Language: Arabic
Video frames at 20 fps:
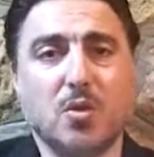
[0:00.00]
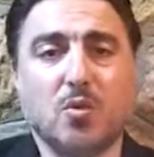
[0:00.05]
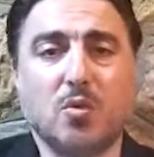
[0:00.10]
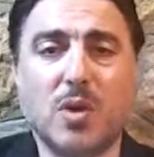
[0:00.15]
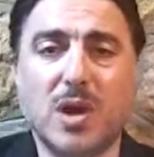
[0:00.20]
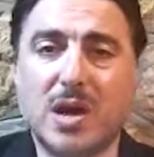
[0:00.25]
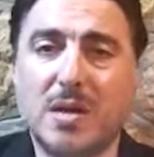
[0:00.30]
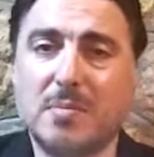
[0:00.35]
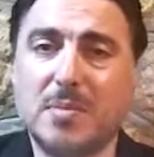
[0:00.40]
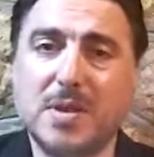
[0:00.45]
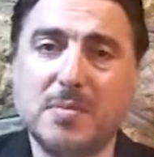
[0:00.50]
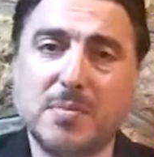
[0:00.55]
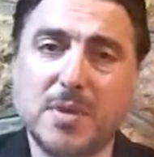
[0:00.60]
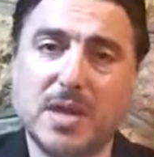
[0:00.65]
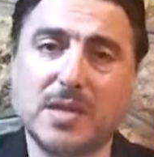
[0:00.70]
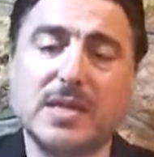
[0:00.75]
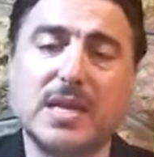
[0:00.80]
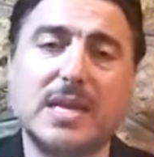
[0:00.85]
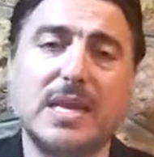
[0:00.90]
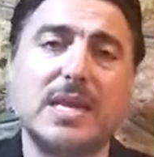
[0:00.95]
ومن
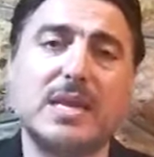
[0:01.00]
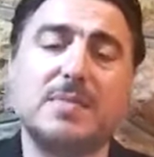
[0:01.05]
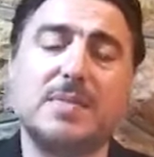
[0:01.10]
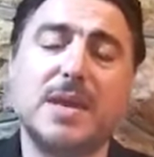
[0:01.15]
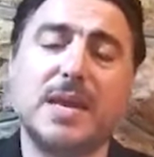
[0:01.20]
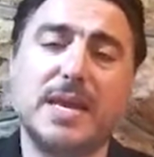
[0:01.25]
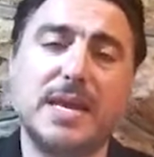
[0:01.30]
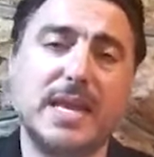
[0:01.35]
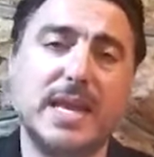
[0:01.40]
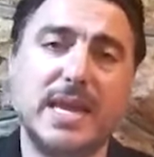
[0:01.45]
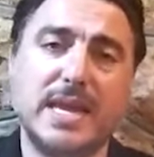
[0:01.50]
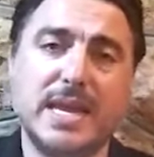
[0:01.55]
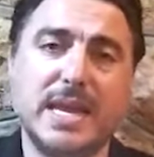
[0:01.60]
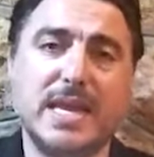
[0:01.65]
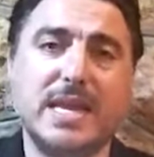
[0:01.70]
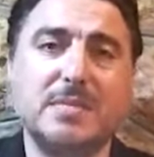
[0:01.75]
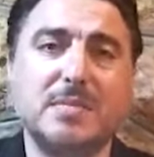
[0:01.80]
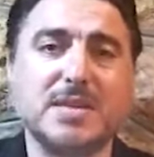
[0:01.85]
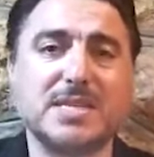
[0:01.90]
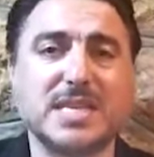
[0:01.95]
بعض اللبنانيين
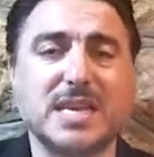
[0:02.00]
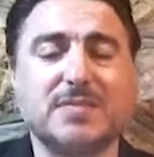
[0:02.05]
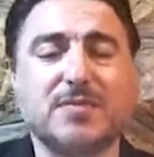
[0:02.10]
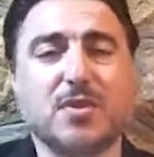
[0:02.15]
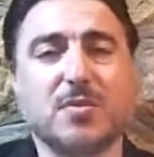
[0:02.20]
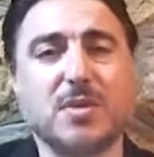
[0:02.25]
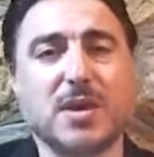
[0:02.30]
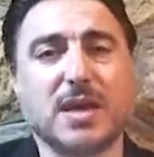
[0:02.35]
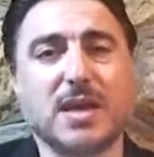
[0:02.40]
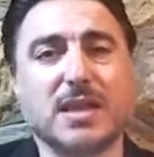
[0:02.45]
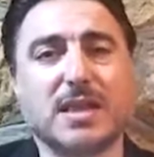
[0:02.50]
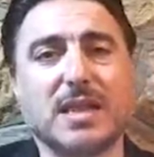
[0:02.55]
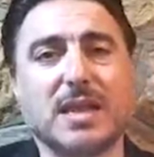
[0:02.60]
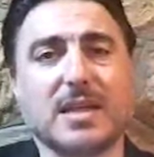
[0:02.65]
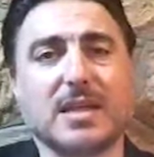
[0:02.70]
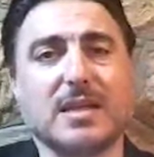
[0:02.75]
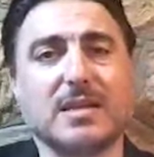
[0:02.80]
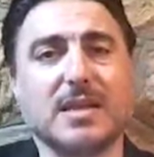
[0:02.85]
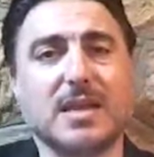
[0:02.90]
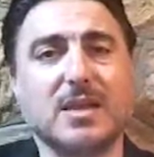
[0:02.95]
اللي بيسافروا برات
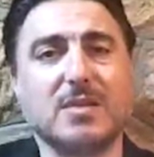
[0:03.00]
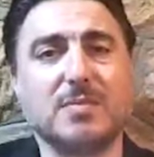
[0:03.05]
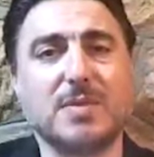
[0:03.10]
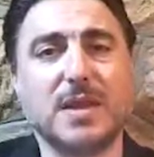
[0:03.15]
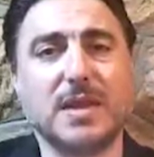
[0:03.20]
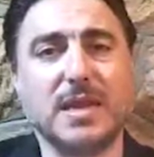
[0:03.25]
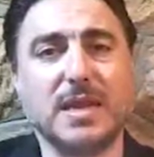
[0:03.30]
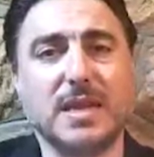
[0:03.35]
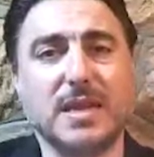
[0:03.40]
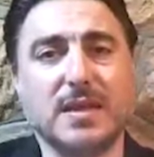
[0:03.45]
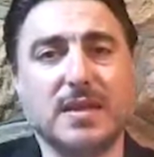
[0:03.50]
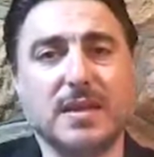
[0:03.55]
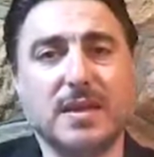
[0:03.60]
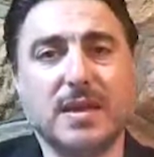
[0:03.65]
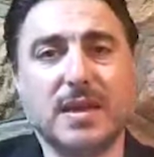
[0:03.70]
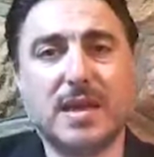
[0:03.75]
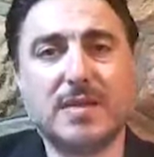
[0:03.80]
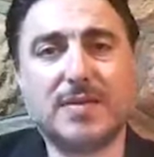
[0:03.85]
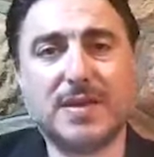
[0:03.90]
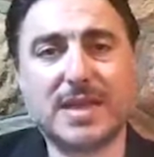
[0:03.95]
الاراضي اللبنانيه
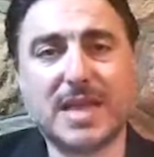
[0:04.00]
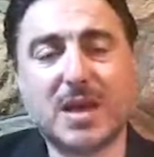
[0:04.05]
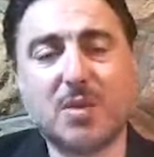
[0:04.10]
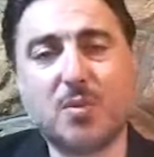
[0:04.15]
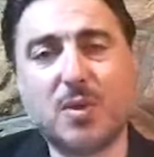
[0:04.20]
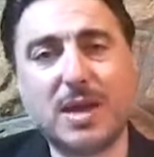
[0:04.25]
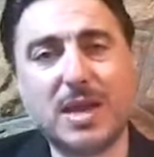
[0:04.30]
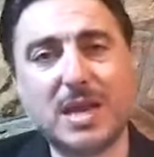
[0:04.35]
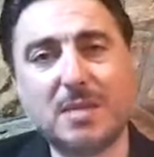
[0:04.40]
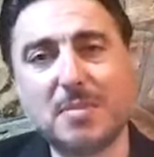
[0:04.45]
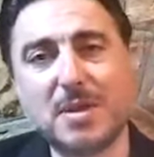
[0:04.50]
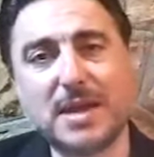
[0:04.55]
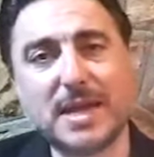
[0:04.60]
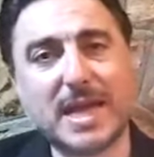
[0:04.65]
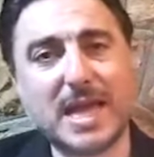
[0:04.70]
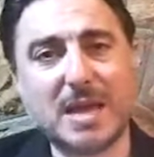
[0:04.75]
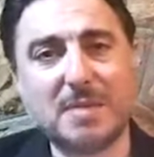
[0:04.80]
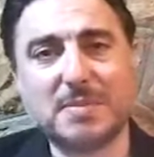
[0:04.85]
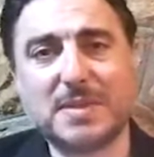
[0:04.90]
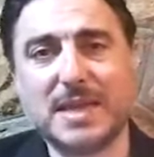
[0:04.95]
فتحولنا من
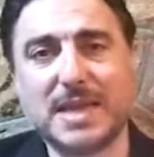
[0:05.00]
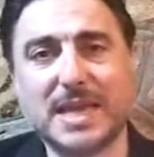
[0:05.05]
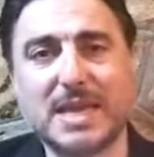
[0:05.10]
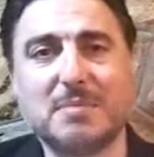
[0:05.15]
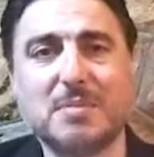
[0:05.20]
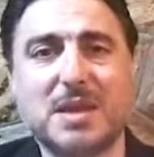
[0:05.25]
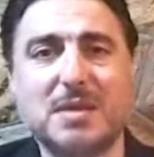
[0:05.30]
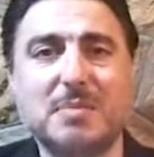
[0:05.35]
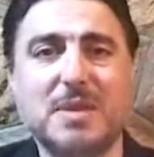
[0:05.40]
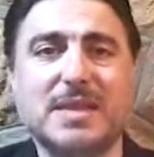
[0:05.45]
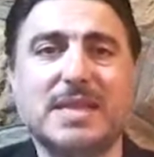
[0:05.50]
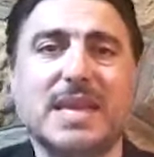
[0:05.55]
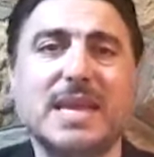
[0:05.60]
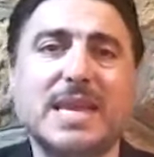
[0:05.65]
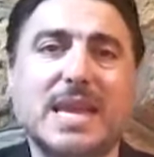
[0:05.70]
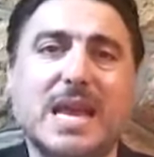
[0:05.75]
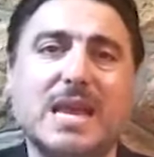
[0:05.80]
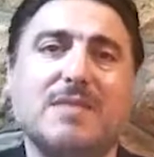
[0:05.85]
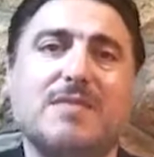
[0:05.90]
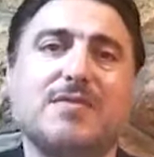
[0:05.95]
رقم تقريبا 200
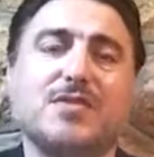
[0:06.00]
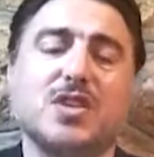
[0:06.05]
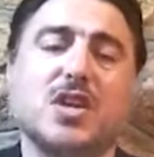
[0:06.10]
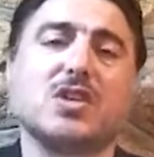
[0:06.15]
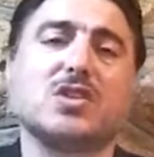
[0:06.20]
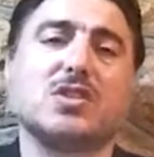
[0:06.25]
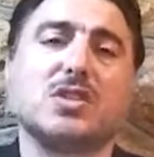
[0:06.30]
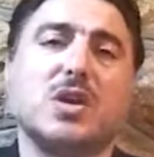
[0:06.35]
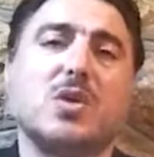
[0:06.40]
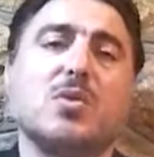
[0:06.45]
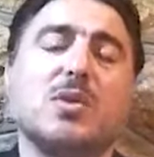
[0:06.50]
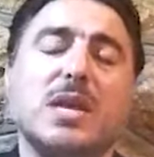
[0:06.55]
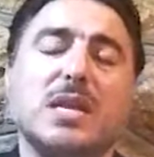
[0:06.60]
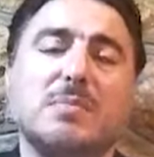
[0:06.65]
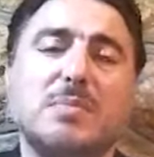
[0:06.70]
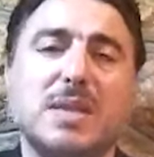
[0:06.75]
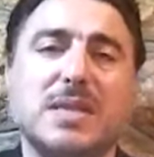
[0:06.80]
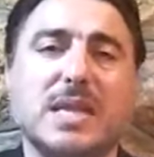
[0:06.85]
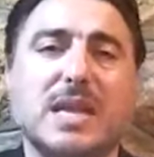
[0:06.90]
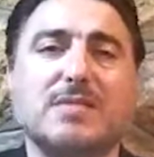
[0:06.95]
ألف شخص أو
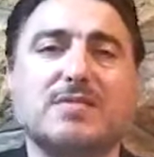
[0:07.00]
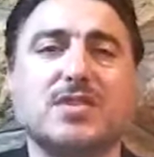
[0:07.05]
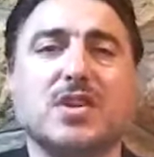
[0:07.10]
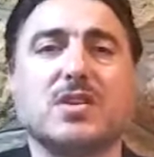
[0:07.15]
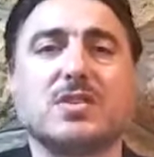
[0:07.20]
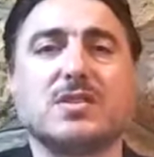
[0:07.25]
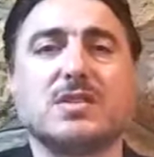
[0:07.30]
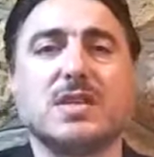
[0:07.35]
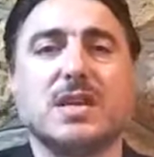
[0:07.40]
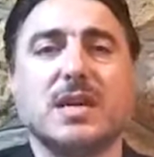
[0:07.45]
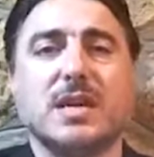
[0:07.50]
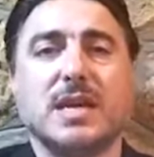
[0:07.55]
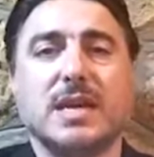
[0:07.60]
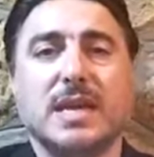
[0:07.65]
300 ألف شخص